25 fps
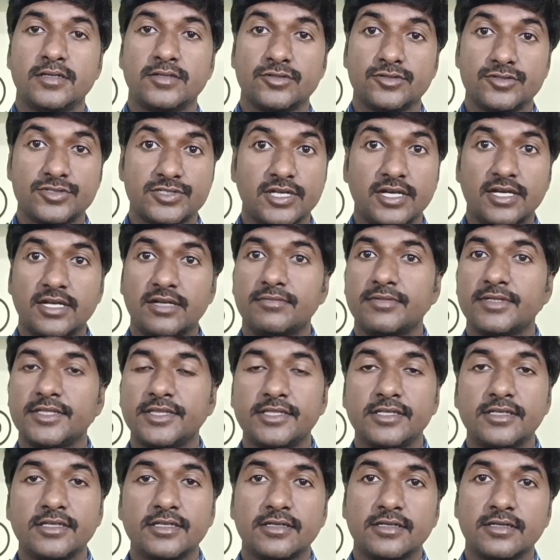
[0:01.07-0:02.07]
సో
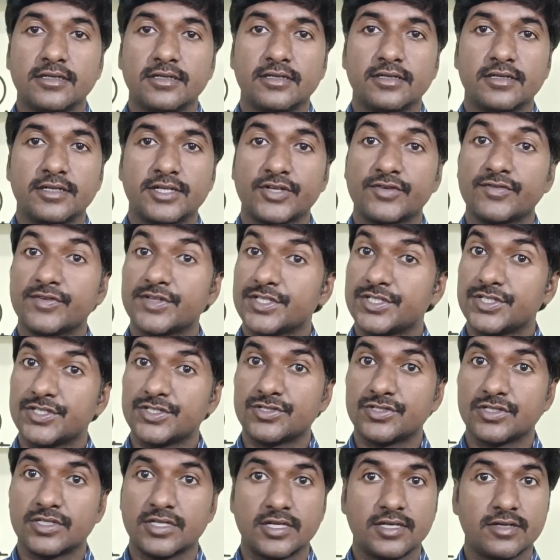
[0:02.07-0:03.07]
చాలామంది రిక్వెస్ట్
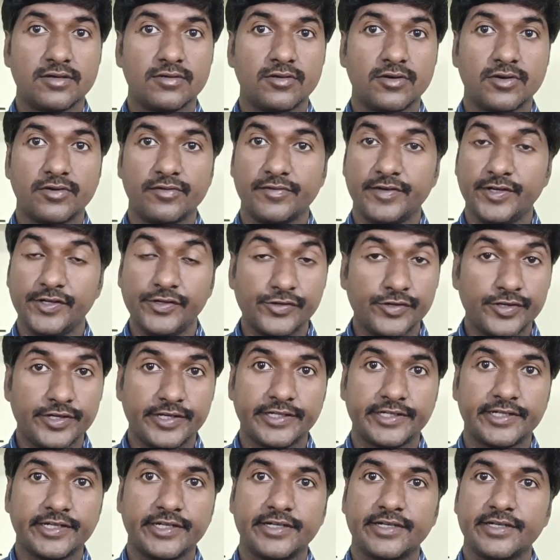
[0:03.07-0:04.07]
చేస్తున్న ఒక వీడియో
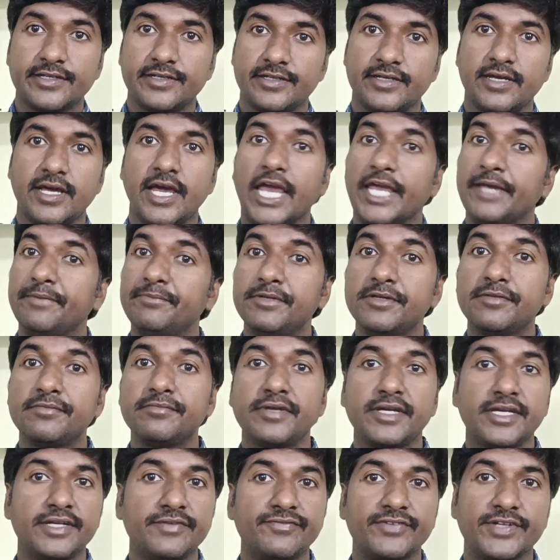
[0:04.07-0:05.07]
ఏంటంటే ఐబిఎం
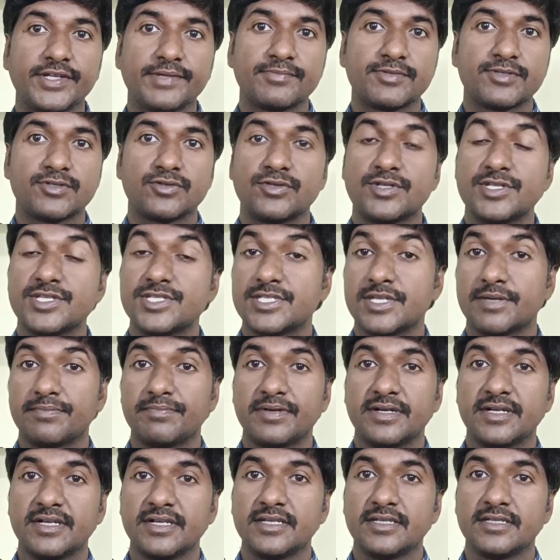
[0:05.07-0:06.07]
మెయిన్ ఫ్రేమ్స్ గురించి
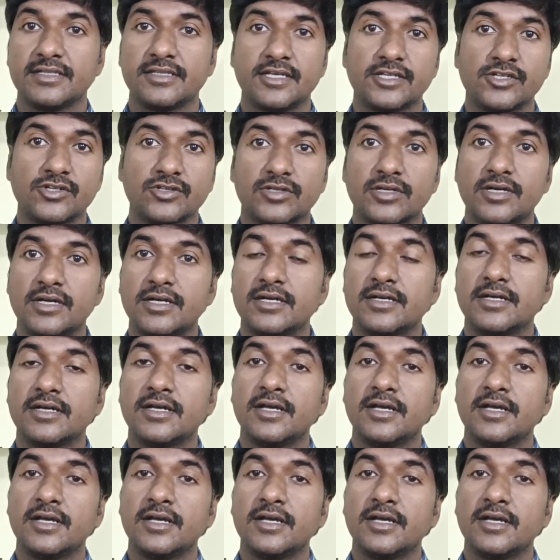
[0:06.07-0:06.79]
చెప్పండి దాని యొక్క